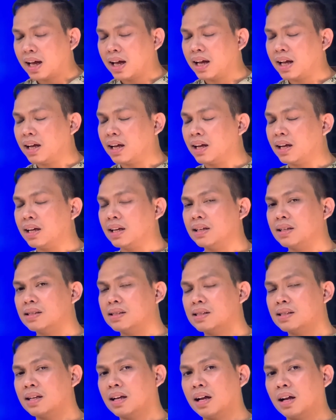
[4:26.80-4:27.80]
uh,
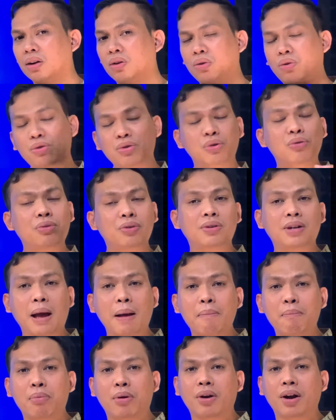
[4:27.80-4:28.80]
sa kung yung
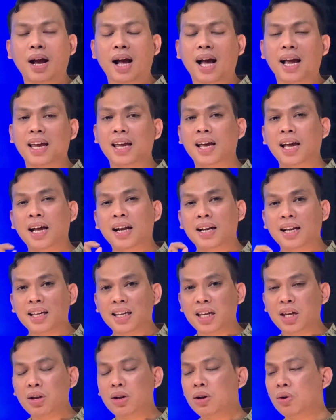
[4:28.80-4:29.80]
number ay
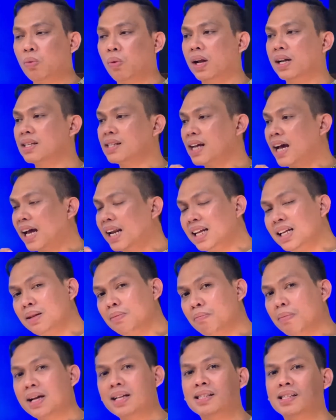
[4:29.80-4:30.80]
nag-equal sa
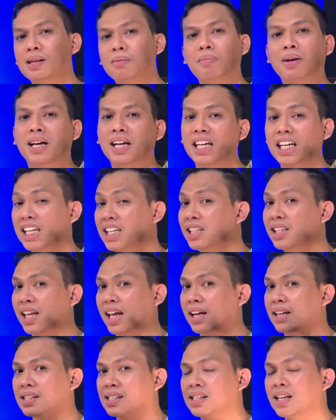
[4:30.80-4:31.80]
alinman sa mga
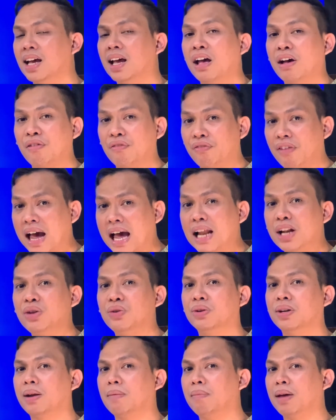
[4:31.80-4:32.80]
index
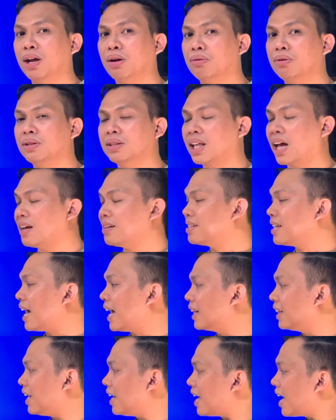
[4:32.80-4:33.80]
value na meron tayo
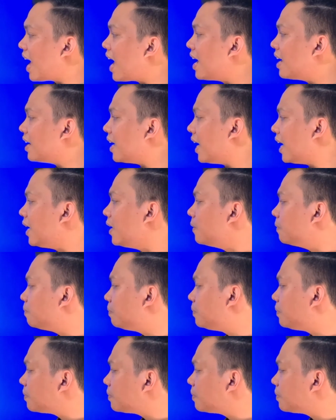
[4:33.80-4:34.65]
sa ating array,